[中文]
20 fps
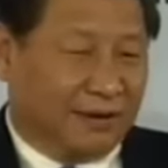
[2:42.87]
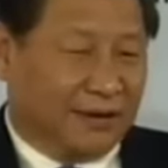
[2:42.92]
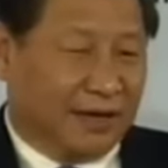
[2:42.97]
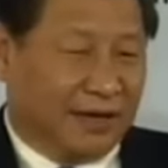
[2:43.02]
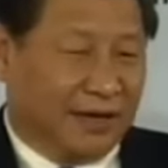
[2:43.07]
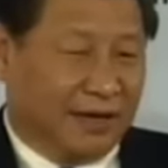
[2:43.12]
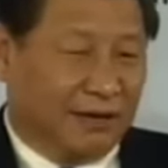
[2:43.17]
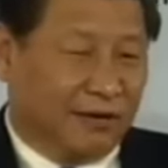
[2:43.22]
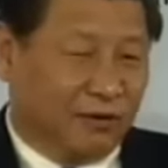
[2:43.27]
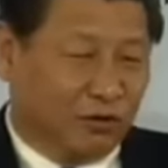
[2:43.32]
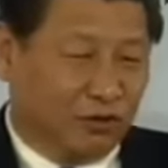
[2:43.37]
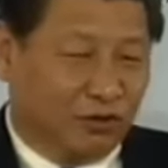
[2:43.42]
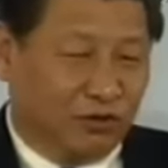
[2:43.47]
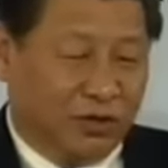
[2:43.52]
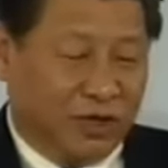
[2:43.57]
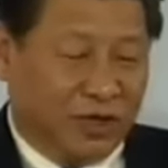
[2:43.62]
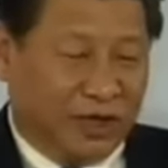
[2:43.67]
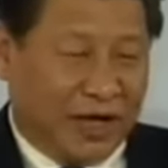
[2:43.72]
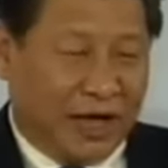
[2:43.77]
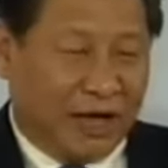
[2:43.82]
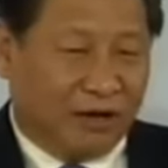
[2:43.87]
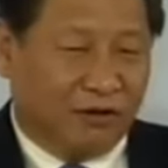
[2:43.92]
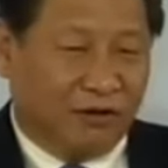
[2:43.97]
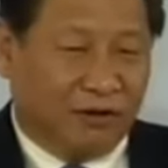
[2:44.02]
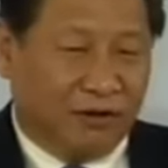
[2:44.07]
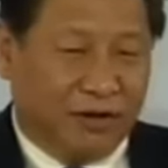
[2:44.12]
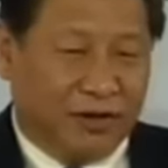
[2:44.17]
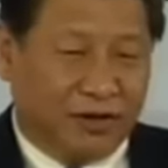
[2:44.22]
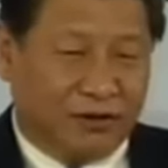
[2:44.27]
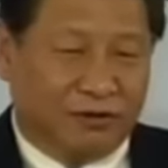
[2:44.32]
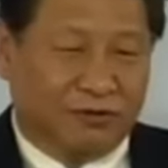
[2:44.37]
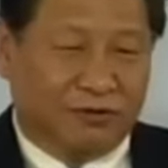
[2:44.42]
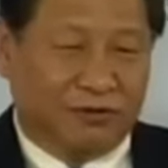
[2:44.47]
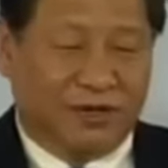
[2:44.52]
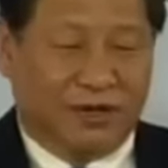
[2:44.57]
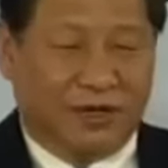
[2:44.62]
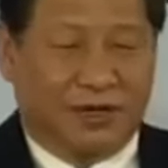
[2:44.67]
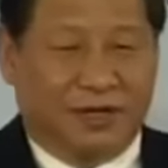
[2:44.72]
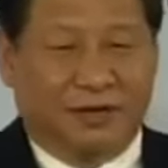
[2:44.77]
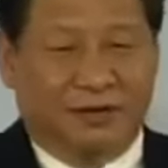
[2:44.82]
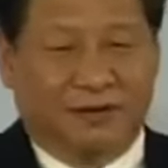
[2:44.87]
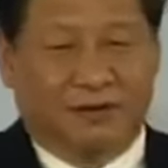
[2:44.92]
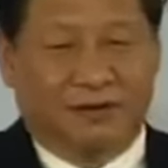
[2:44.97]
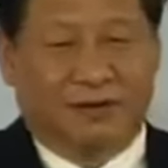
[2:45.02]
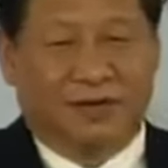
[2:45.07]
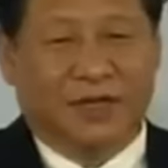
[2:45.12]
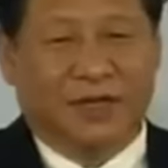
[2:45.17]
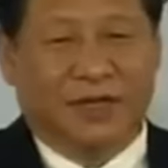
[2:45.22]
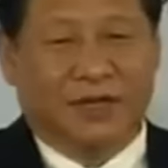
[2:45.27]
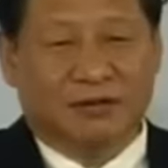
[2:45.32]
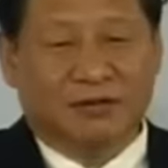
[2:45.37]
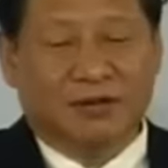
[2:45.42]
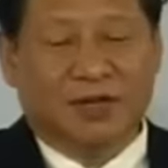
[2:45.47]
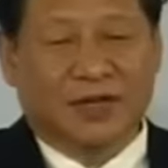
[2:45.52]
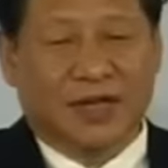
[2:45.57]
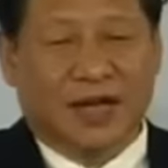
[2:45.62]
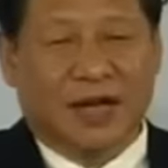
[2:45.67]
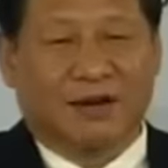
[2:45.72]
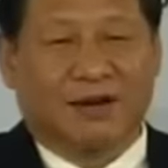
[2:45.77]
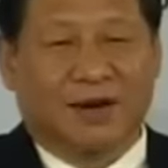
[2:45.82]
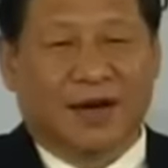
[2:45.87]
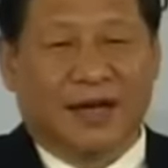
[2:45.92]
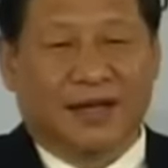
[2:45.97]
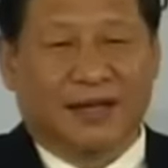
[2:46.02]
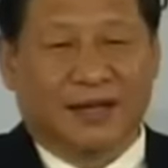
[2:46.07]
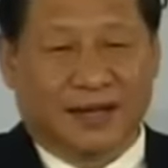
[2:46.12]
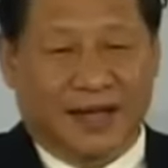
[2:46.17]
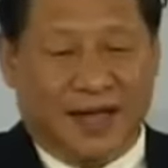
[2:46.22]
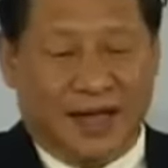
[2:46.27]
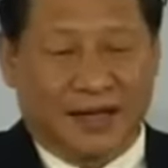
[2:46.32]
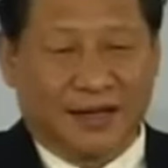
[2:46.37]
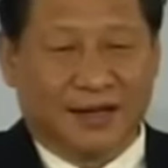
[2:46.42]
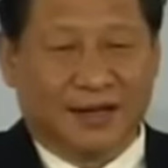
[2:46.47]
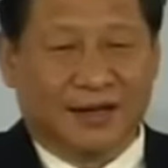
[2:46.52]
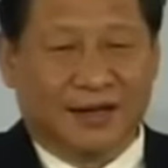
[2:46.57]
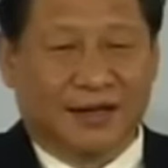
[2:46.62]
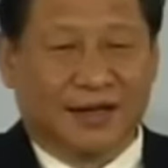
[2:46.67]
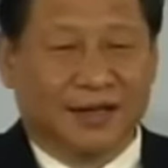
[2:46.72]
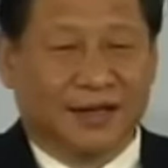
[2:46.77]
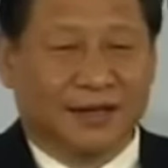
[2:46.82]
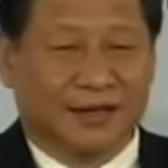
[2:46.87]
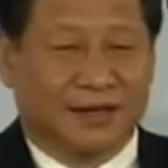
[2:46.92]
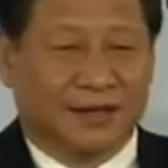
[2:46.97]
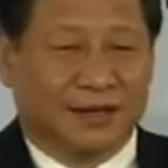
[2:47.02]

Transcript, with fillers: 啊，那种最大公约数的这种利益最大化的改革，